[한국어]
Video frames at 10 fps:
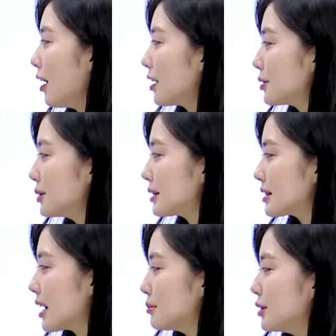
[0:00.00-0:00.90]
하고 있다,
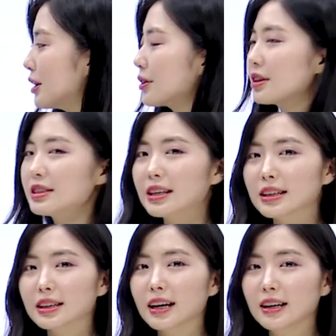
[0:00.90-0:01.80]
사물이 어떤
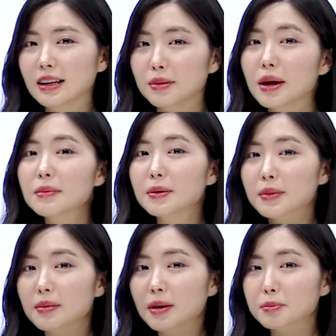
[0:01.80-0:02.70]
상태다 매번
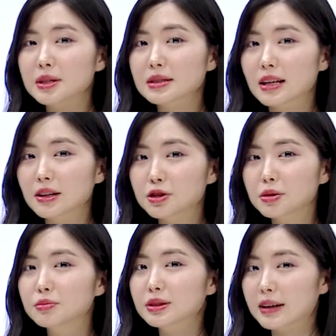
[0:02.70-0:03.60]
매번 비슷한
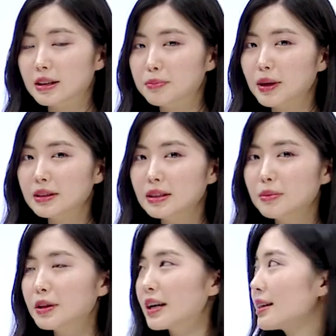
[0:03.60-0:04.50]
여섯 문항 이 파트 일
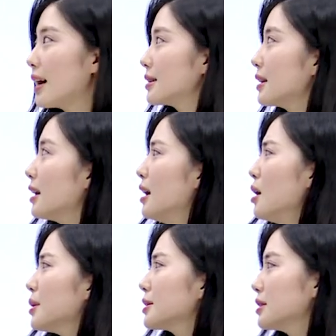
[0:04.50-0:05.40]
번이랑 다르게
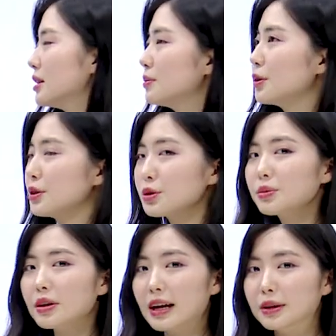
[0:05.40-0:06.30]
파트 이 번이
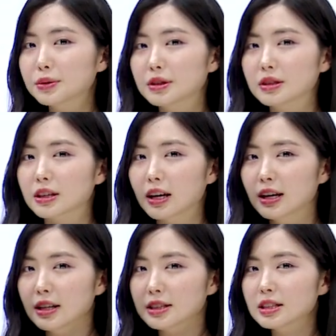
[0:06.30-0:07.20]
좀 더 나오는 이렇게
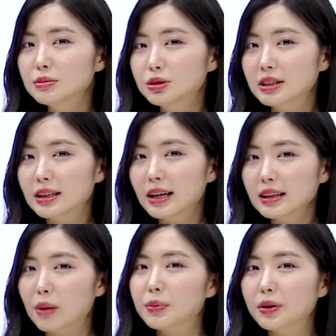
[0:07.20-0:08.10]
질문이나
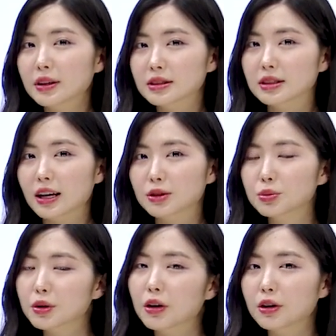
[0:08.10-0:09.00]
답변 같은 게
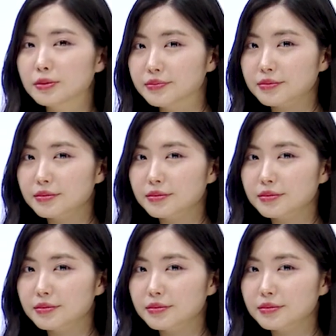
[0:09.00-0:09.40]
좀 더